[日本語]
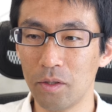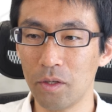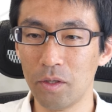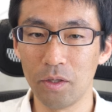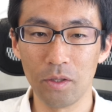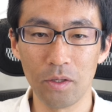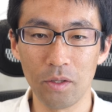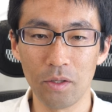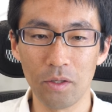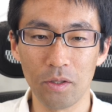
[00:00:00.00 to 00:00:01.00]

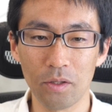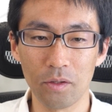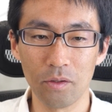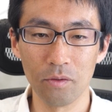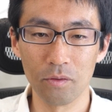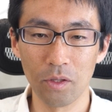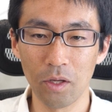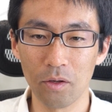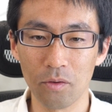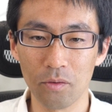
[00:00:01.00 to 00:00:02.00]
えー、っと
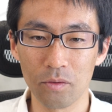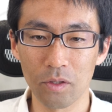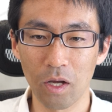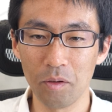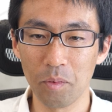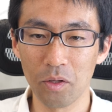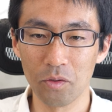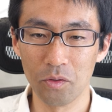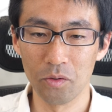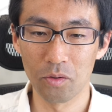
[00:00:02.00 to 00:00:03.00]
でタイマーの
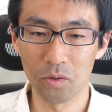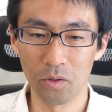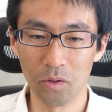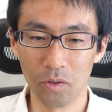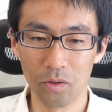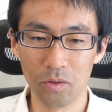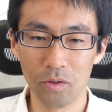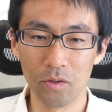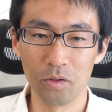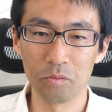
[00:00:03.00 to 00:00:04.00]
有効
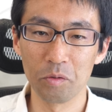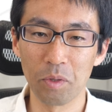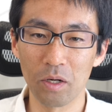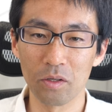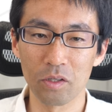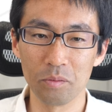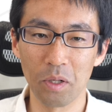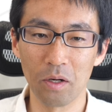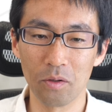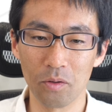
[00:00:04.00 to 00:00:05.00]
ロムバンク
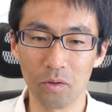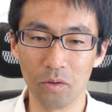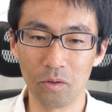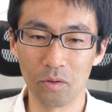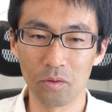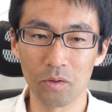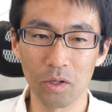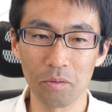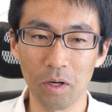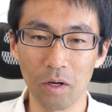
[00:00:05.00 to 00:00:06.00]
番号こ
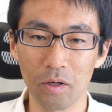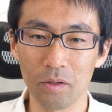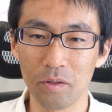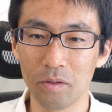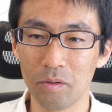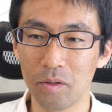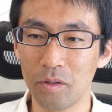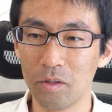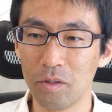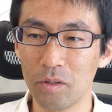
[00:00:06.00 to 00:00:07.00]
れは
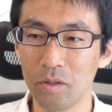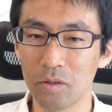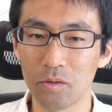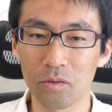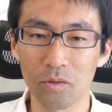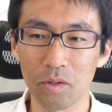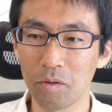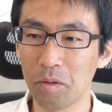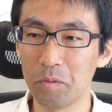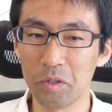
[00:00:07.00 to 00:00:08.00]
これ
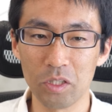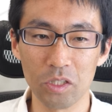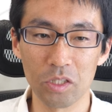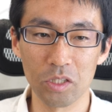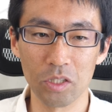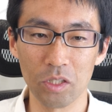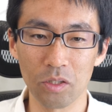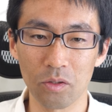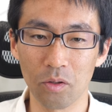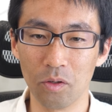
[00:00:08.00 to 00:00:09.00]
は
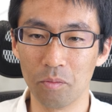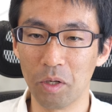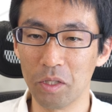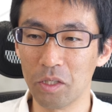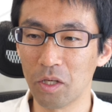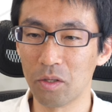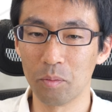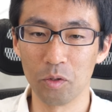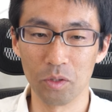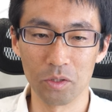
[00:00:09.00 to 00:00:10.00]
MVC1 とまあ似たような
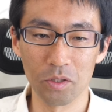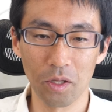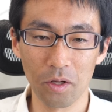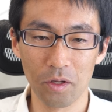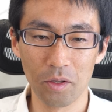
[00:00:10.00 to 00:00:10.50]
もんですね。